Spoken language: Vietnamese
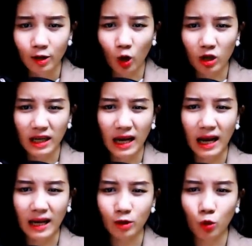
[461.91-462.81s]
Còn
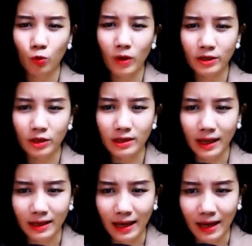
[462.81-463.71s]
khả ái ngồi bệt dưới
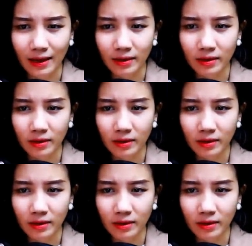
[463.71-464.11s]
sàn nhà.